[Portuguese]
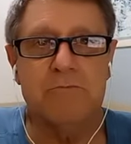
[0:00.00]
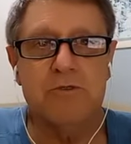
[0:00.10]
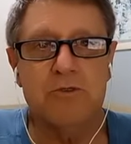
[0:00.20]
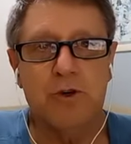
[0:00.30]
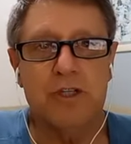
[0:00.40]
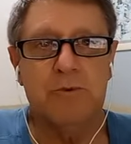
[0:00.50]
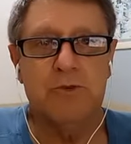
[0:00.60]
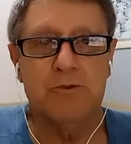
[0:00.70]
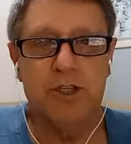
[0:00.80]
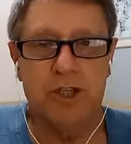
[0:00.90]
dois
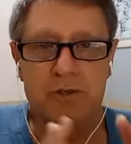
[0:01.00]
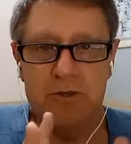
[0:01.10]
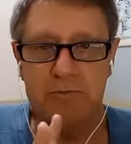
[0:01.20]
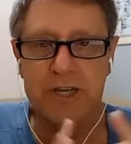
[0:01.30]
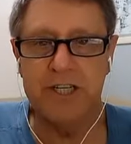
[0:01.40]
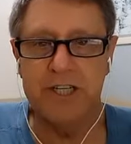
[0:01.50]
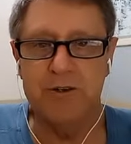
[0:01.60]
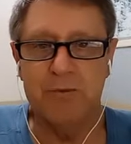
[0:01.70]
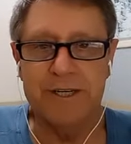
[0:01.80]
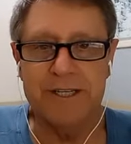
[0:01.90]
minutinhos para a gente
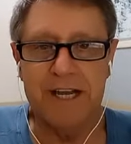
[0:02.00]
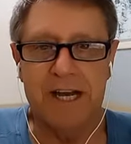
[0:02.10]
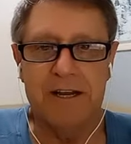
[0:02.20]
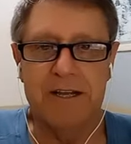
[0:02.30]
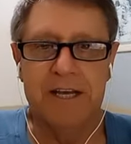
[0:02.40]
começar,